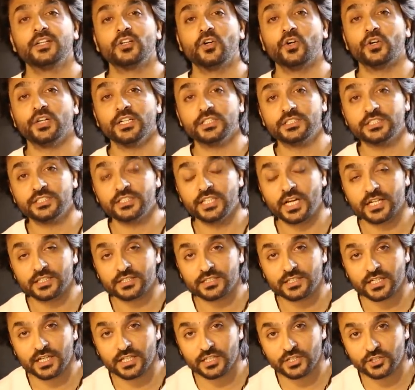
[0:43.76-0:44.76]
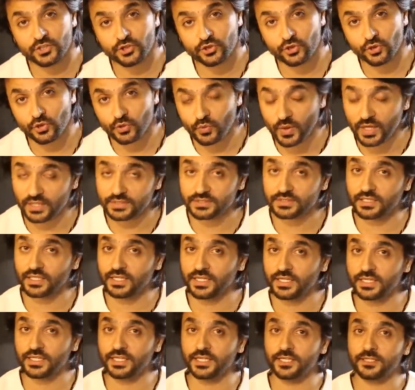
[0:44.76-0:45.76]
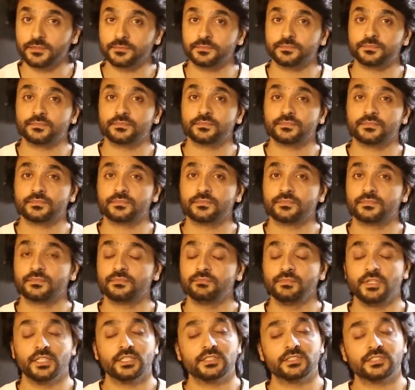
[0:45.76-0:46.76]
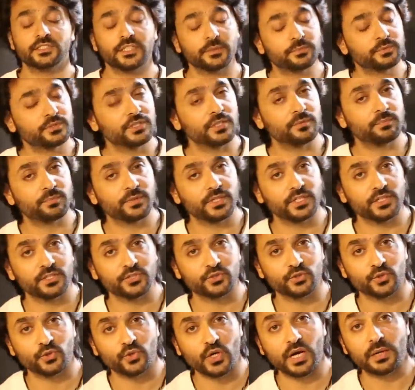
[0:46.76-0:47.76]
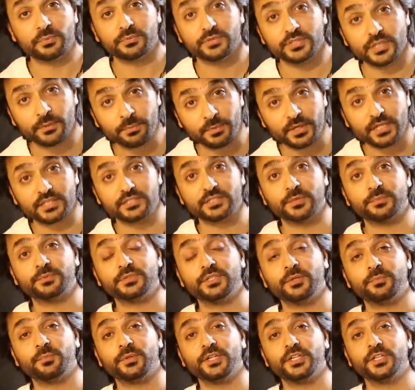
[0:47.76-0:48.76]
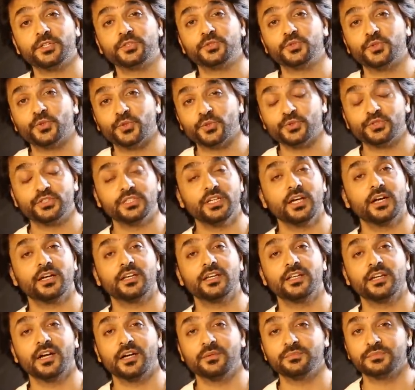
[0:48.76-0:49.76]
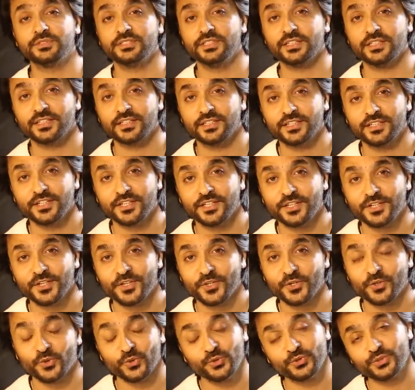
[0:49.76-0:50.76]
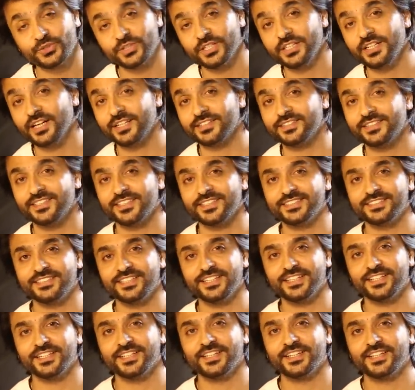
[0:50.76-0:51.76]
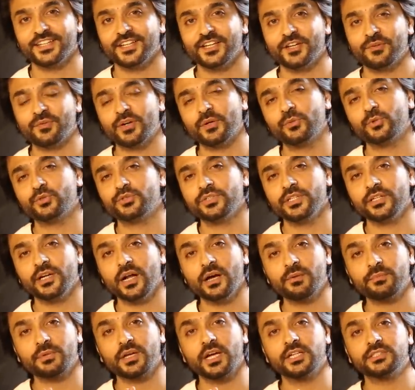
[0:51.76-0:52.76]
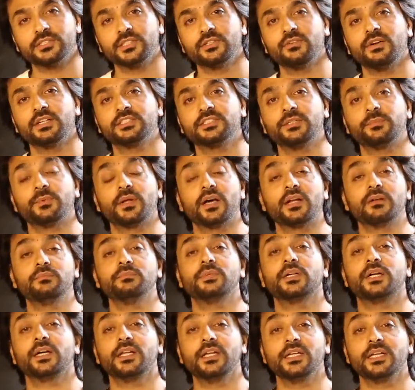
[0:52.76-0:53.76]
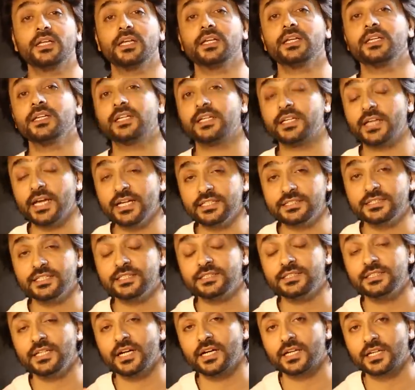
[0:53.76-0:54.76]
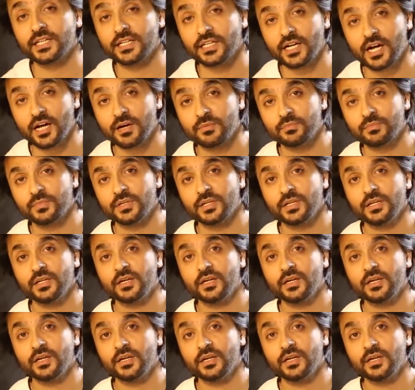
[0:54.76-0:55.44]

और इस यात्रा की शुरुआत करेंगे मेरे सबसे प्रिय शो आप सबके सबसे प्रिय शो सिया के राम से उसकी यात्रा से प्रभु श्री राम के आशीर्वाद से प्रारंभ करेंगे कि कैसे सिया के राम